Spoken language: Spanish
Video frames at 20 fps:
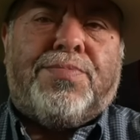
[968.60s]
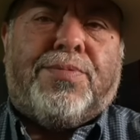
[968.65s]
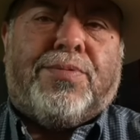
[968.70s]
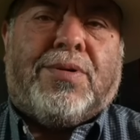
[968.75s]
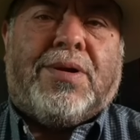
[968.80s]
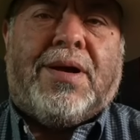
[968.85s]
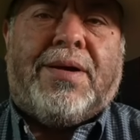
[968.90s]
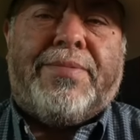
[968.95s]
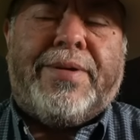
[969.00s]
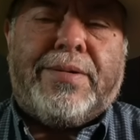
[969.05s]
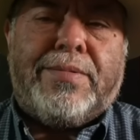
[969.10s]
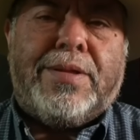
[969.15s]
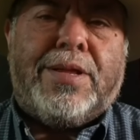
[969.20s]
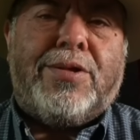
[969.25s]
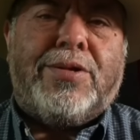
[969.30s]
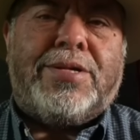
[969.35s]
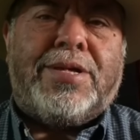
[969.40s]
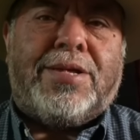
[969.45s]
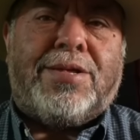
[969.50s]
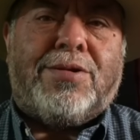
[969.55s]
por haberme dado
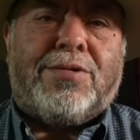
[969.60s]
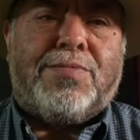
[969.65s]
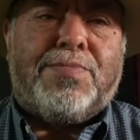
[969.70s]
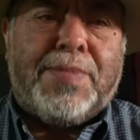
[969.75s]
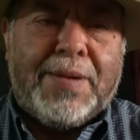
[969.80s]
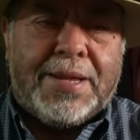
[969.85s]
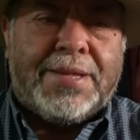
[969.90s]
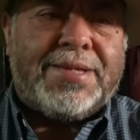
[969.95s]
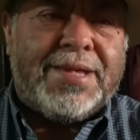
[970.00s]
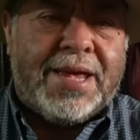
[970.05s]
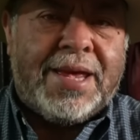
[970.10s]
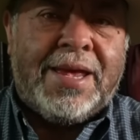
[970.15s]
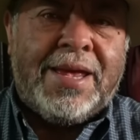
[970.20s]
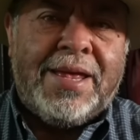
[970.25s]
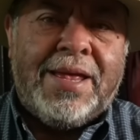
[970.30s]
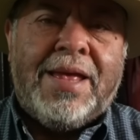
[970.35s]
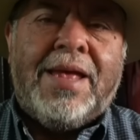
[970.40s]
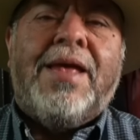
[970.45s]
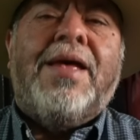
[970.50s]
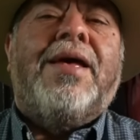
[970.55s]
esta sorpresa.
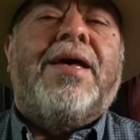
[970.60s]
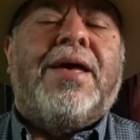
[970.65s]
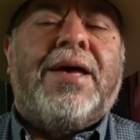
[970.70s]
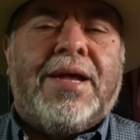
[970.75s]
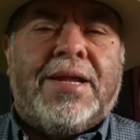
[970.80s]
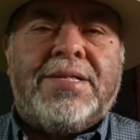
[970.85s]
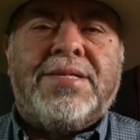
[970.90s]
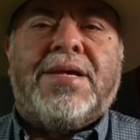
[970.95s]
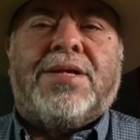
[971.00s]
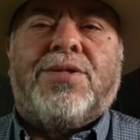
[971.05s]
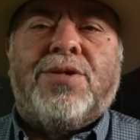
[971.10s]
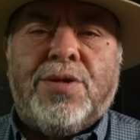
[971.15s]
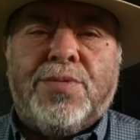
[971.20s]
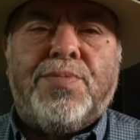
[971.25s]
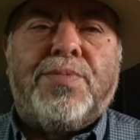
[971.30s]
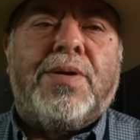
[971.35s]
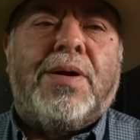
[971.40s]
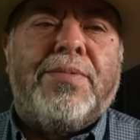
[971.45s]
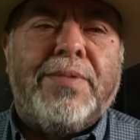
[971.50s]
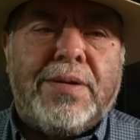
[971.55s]
Gracias a todos
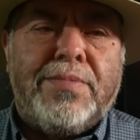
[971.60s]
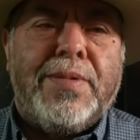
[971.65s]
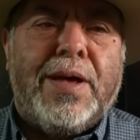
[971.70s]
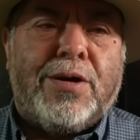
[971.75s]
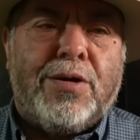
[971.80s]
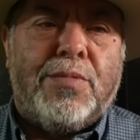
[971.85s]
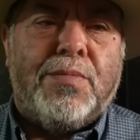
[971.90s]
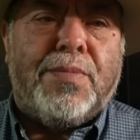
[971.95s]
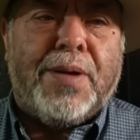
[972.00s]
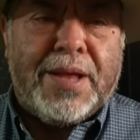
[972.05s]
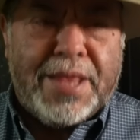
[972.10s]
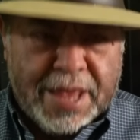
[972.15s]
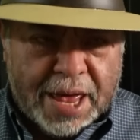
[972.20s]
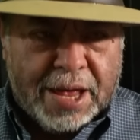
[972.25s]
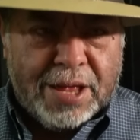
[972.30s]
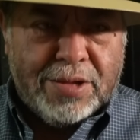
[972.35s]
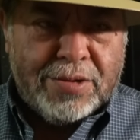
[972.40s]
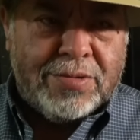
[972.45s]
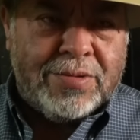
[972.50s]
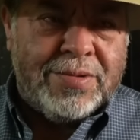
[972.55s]
por haberme
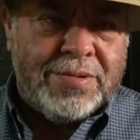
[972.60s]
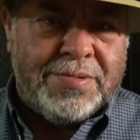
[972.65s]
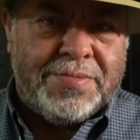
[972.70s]
acompañado.